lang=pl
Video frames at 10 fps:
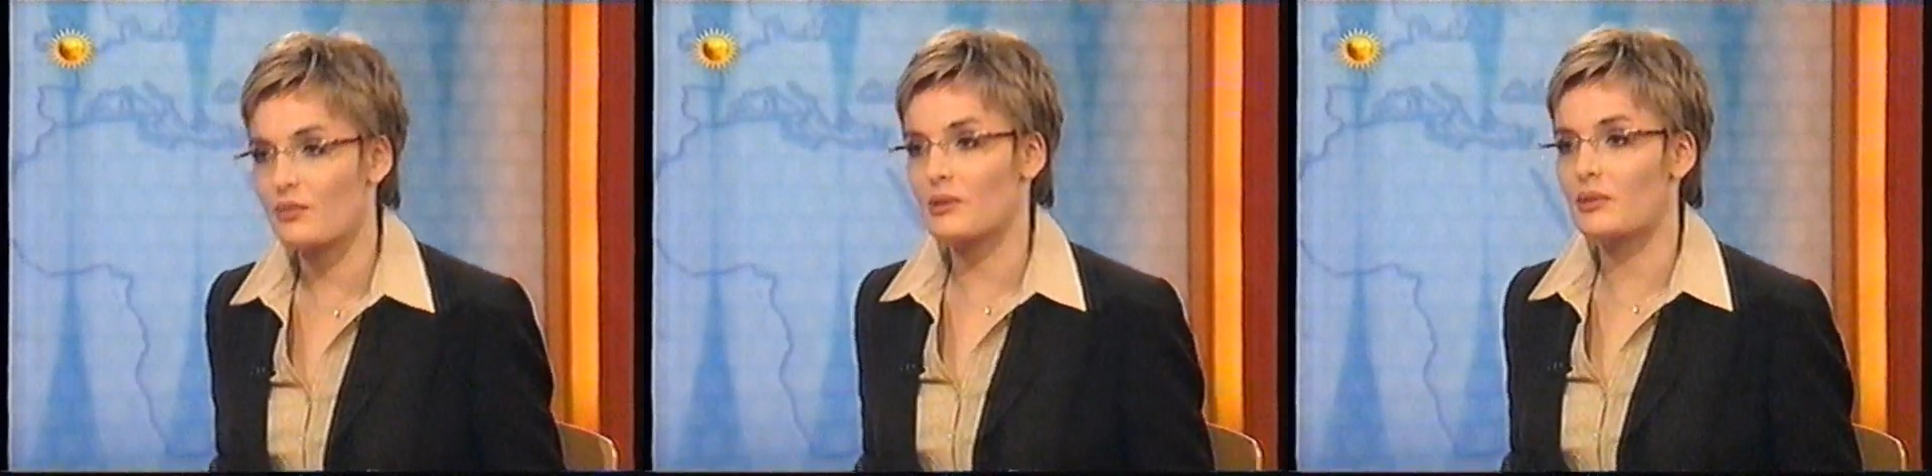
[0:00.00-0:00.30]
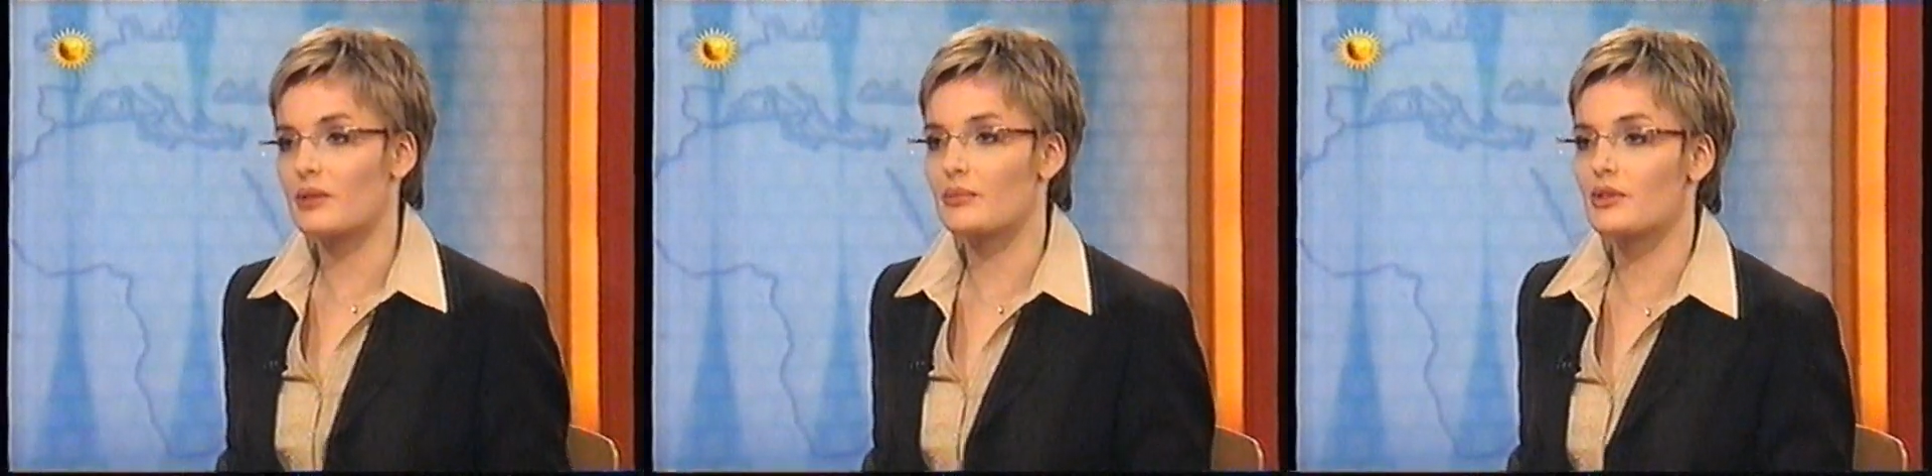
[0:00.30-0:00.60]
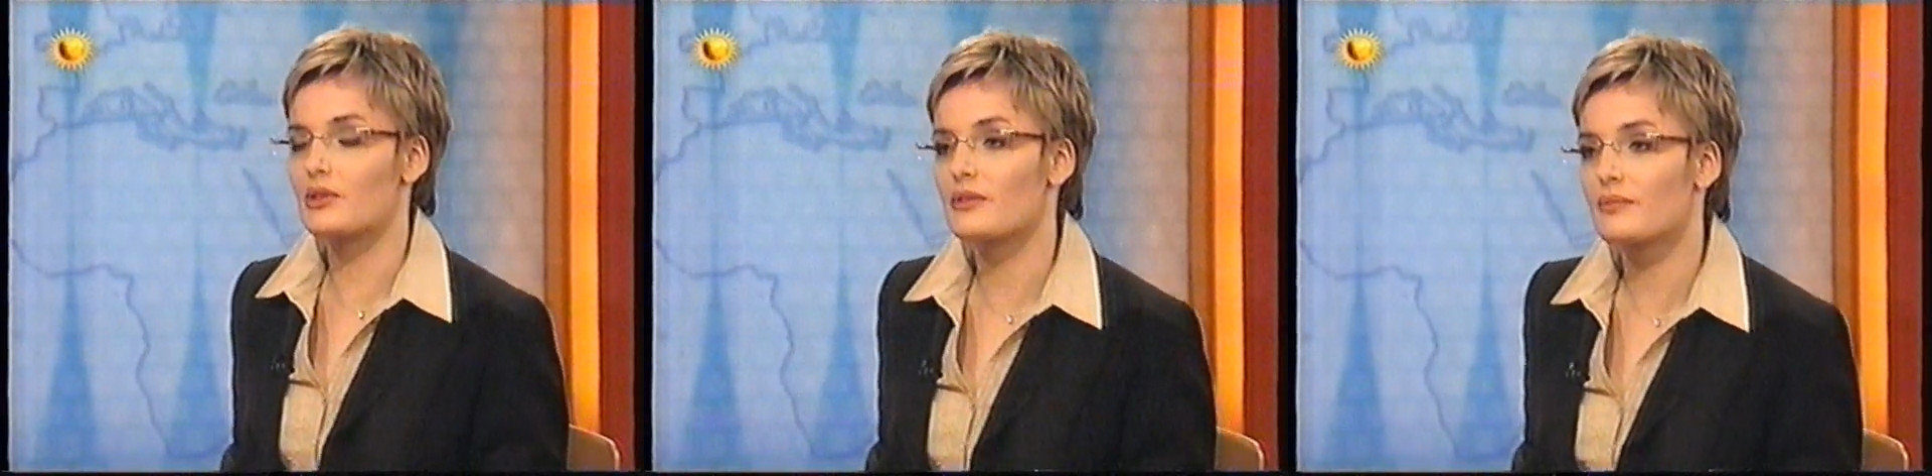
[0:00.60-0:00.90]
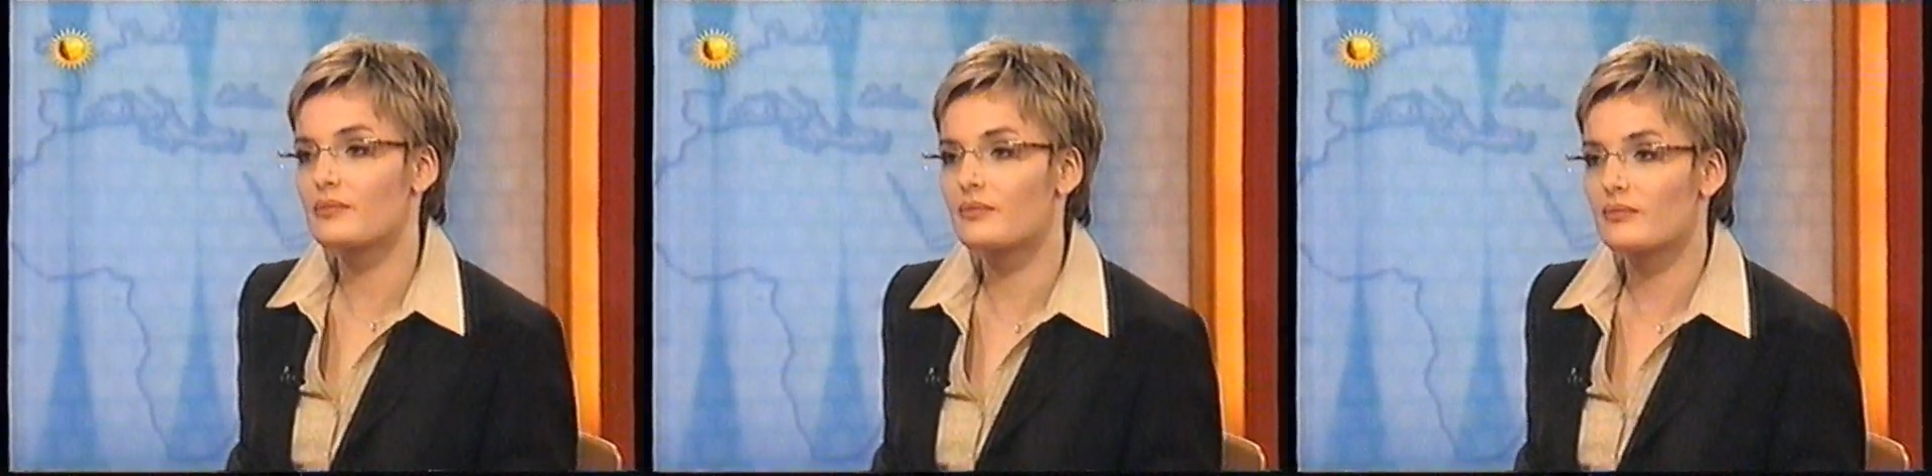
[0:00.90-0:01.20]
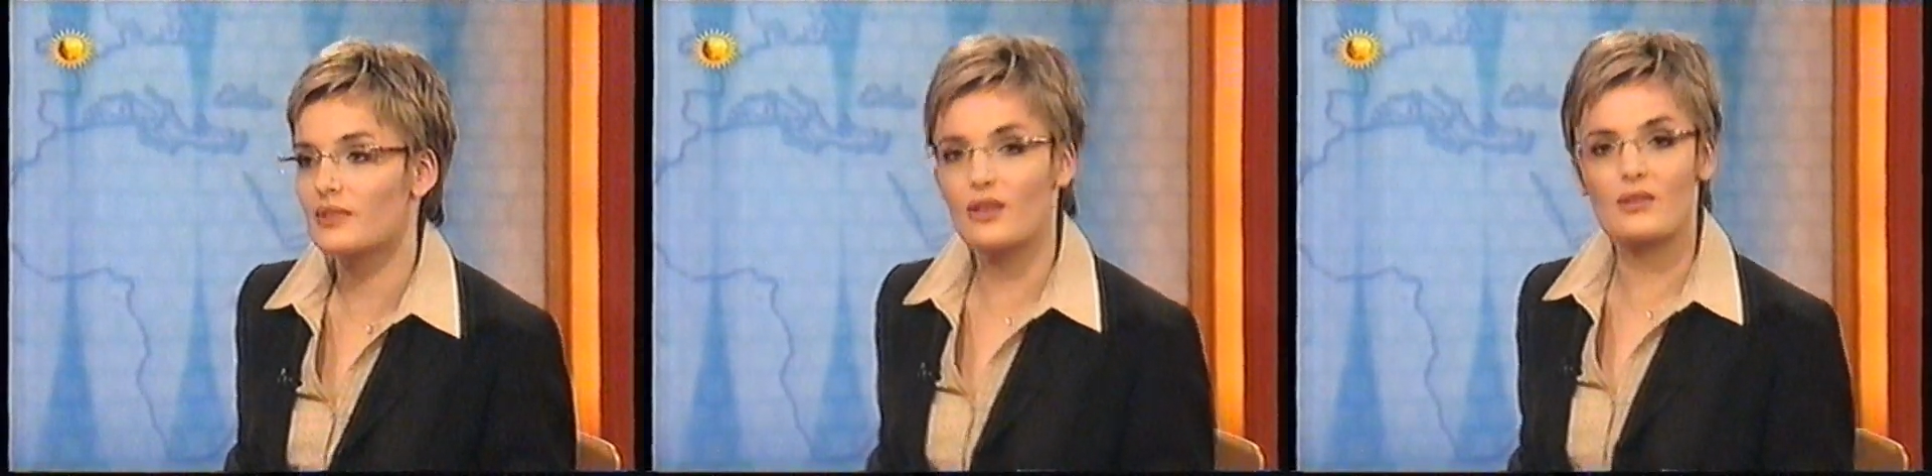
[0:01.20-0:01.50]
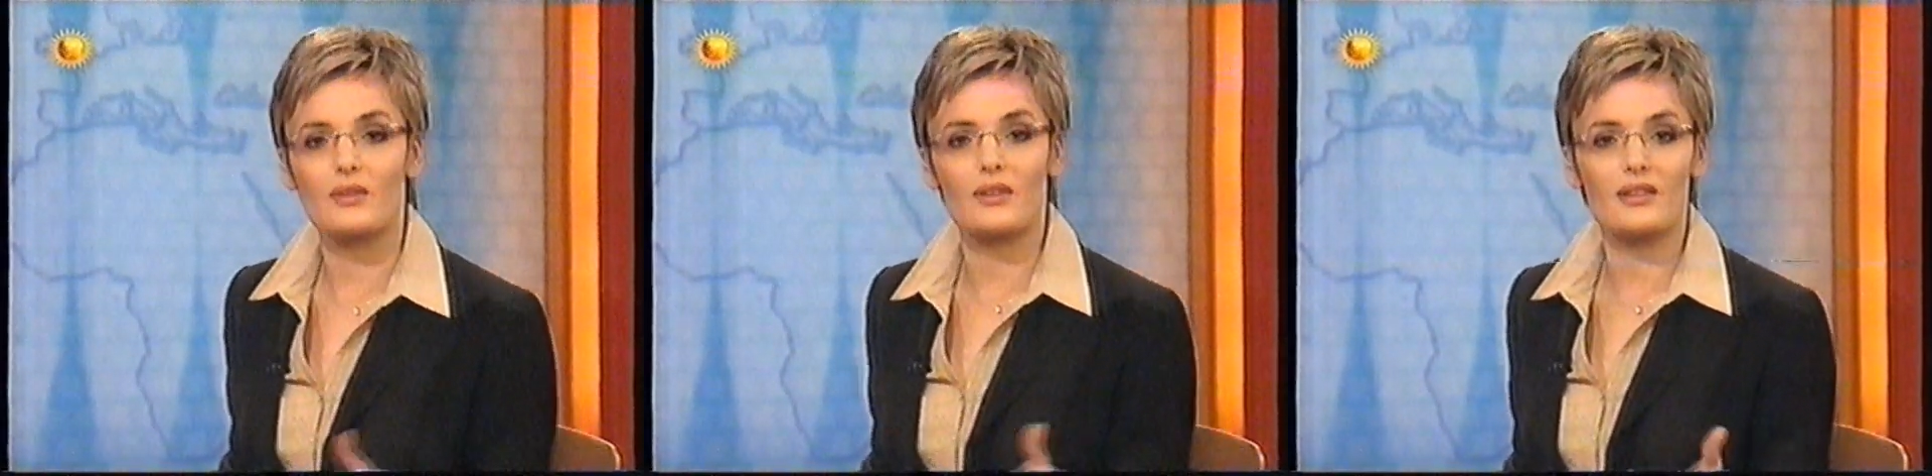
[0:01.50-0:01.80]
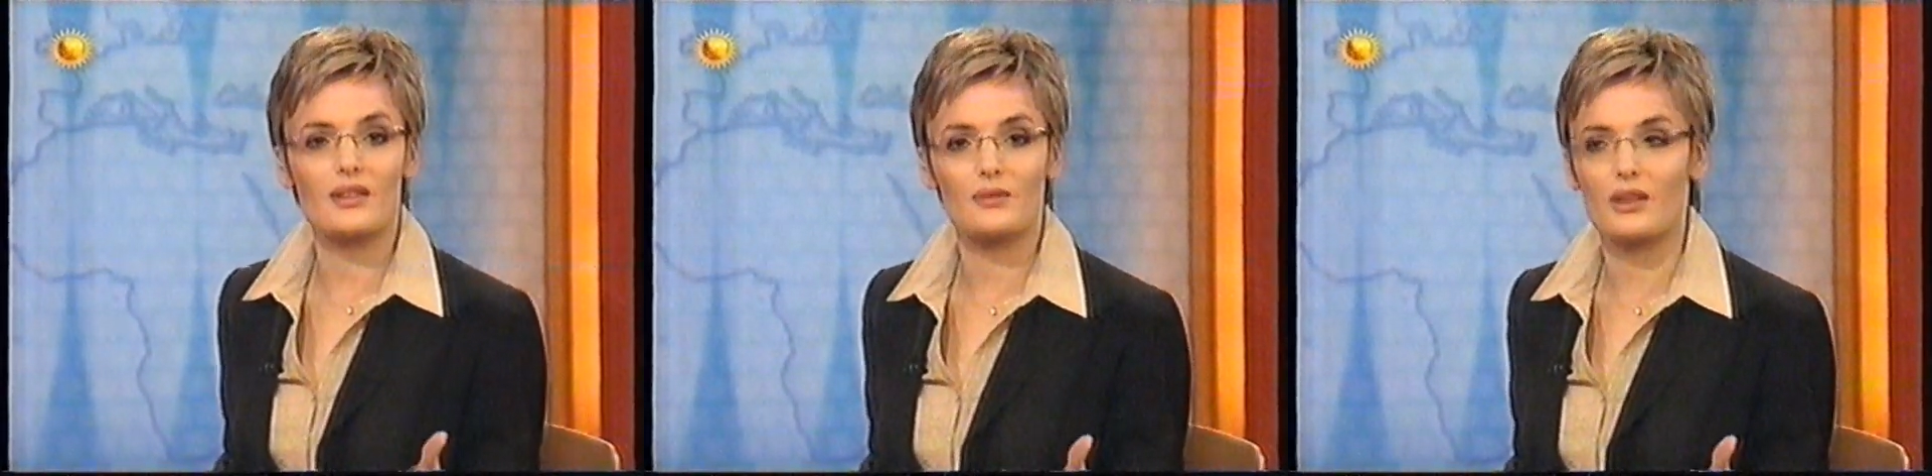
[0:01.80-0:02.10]
pan ma na myśli? Tak rozmawia
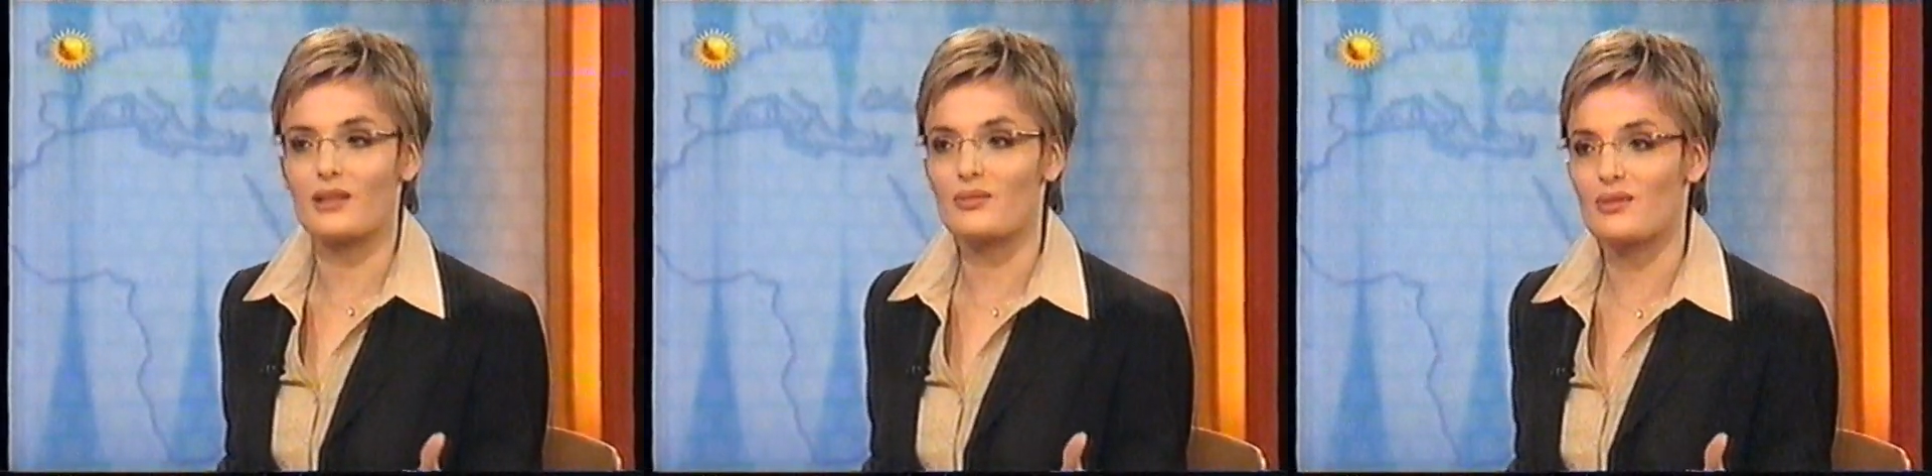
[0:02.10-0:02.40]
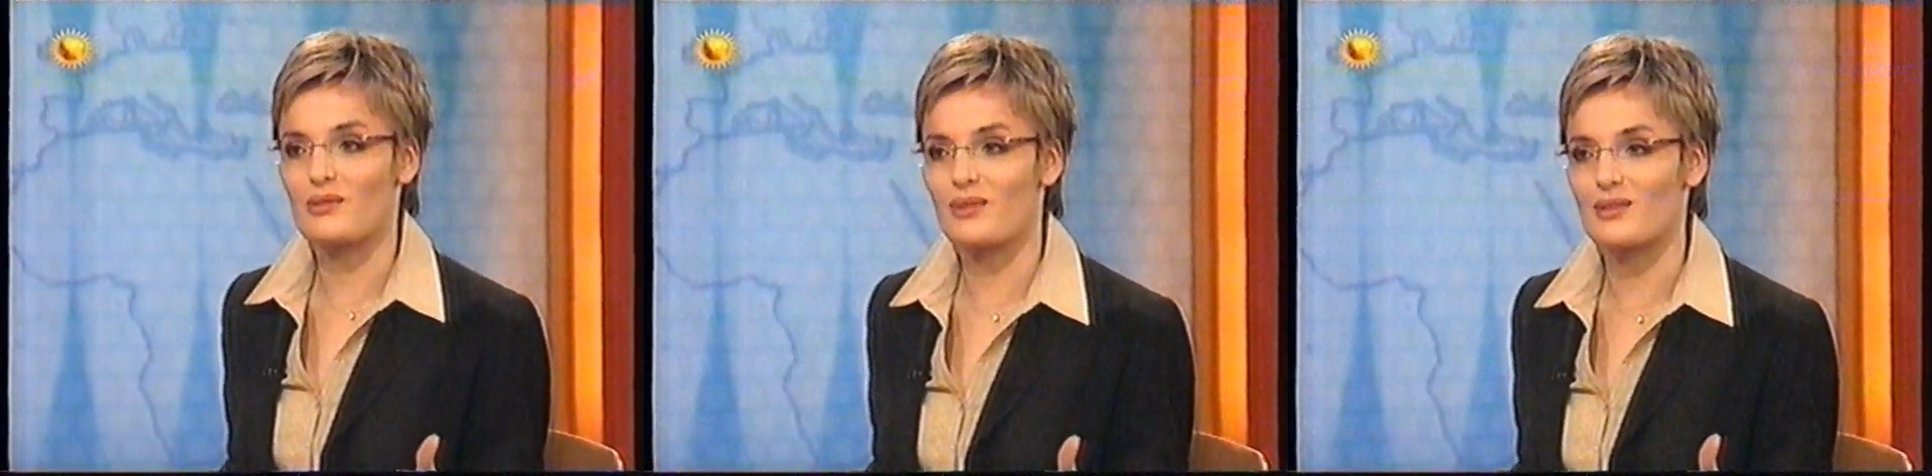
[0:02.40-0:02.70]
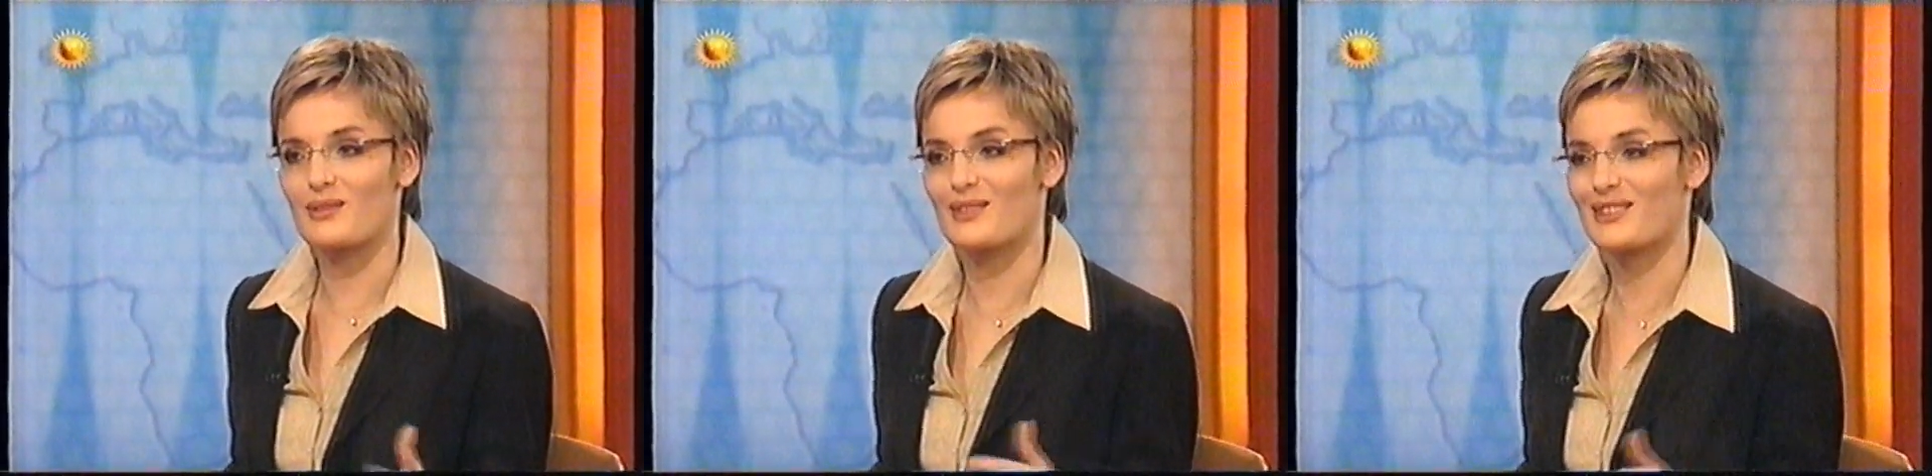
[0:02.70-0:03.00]
się z adwokatem, proszę państwa.